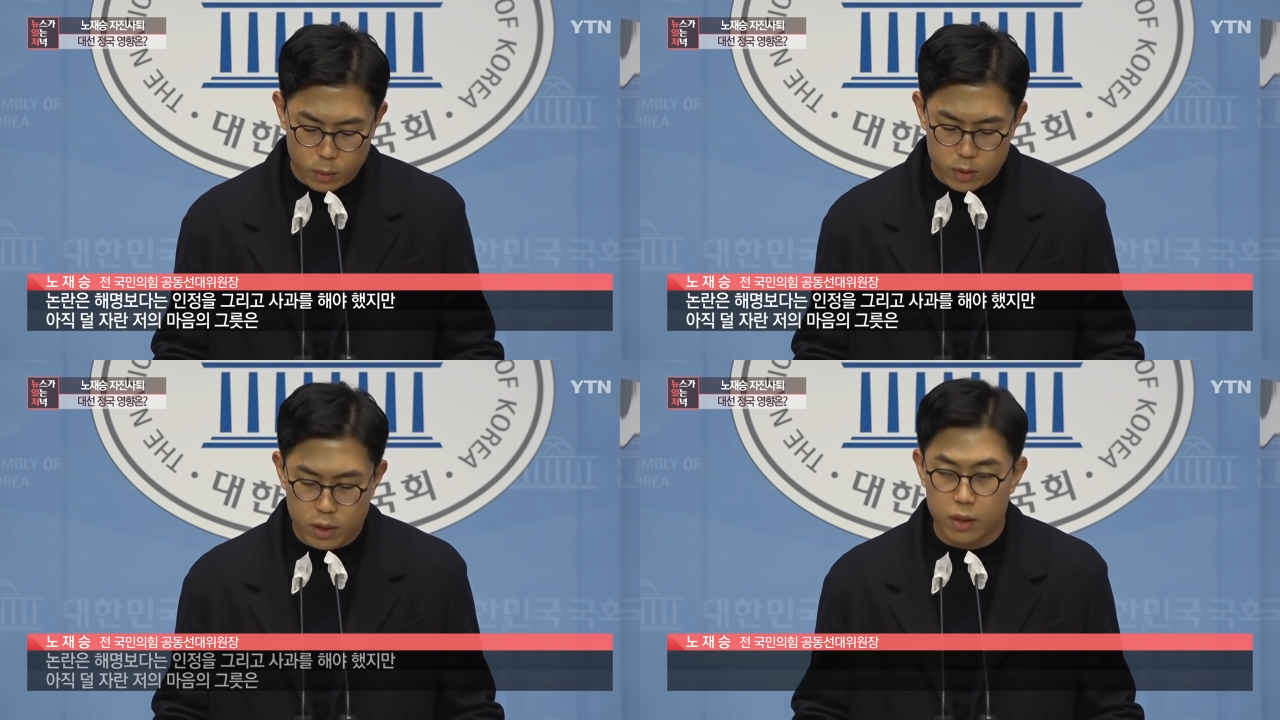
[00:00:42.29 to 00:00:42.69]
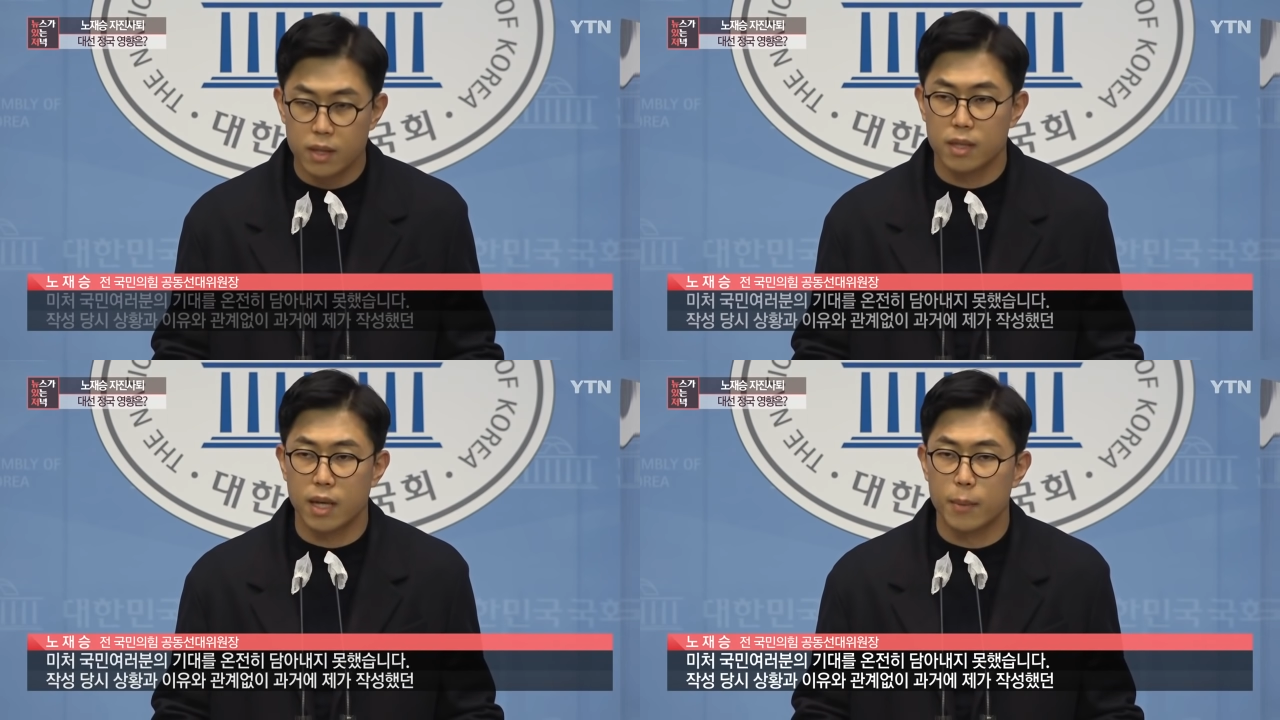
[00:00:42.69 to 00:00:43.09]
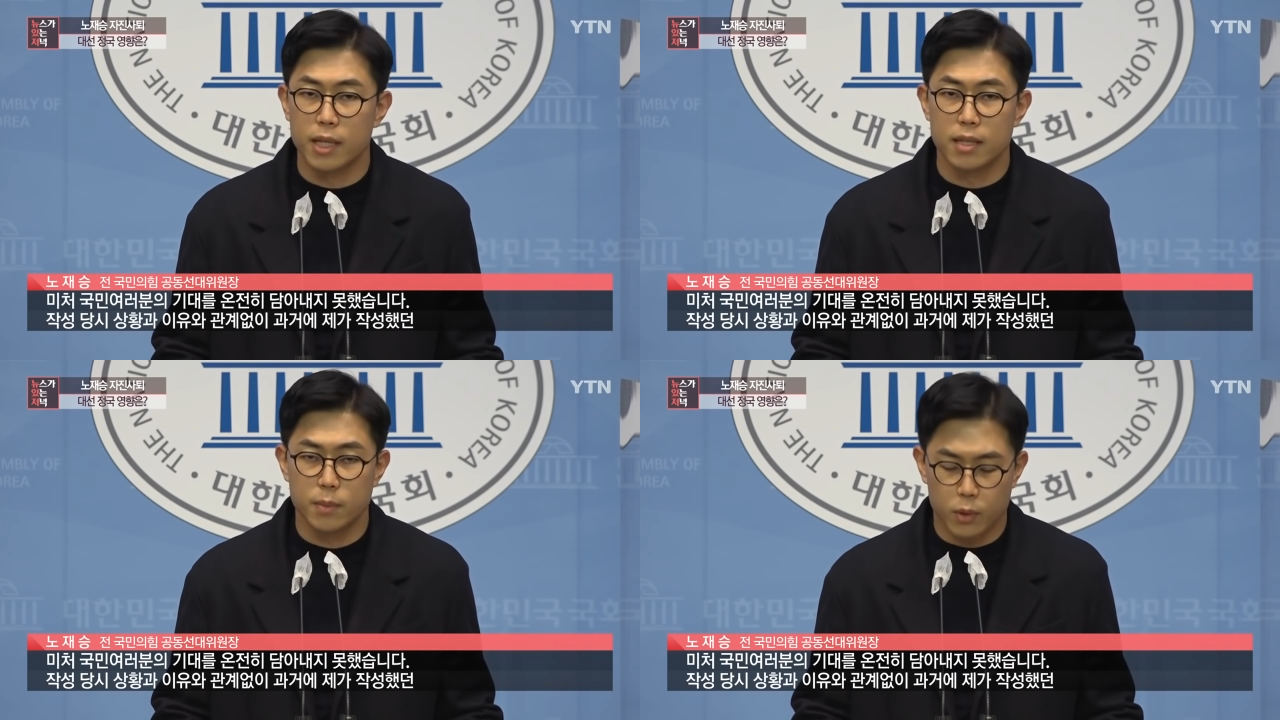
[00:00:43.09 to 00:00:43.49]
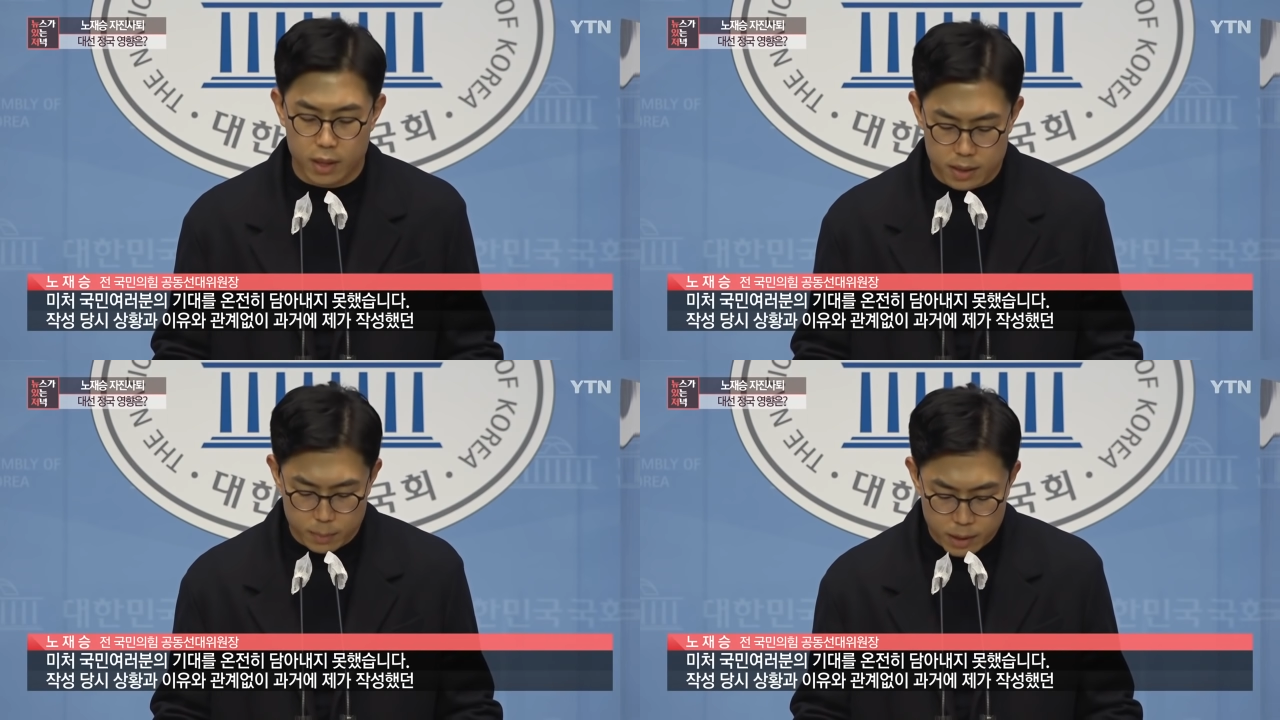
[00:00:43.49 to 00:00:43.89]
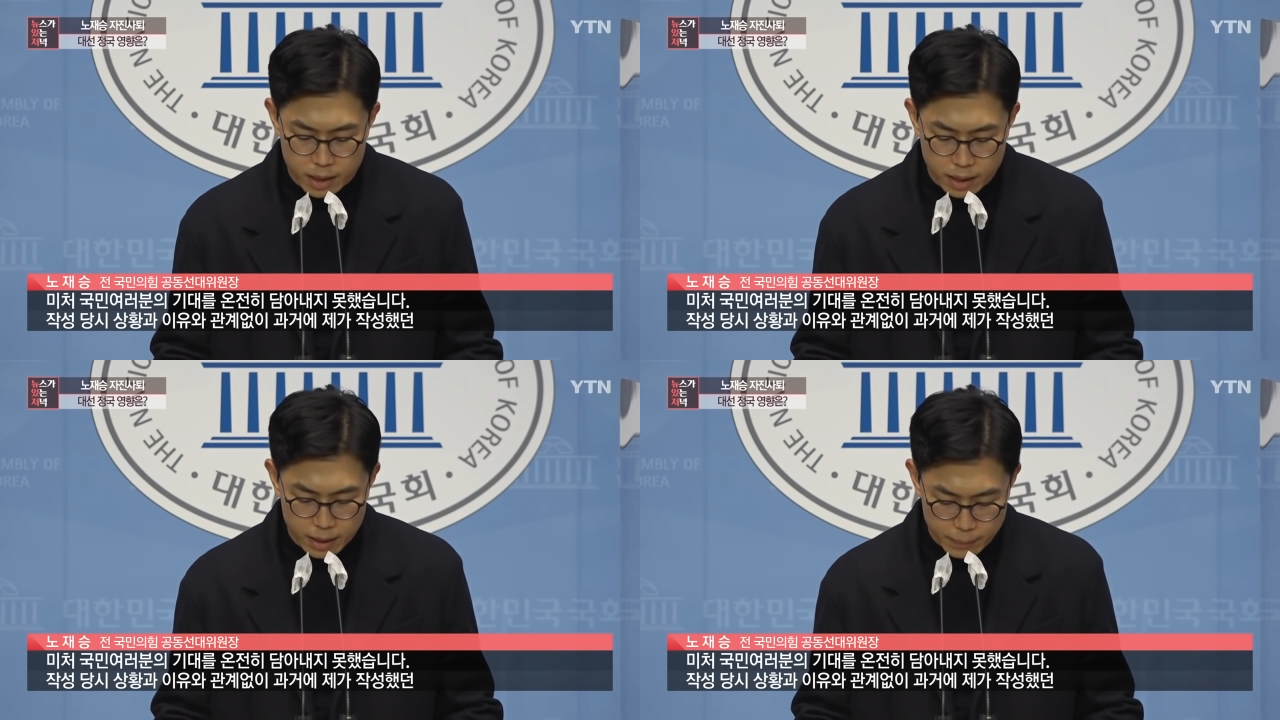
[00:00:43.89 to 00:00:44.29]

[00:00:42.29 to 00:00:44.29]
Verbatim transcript: 온전히 담아내지 못했습니다.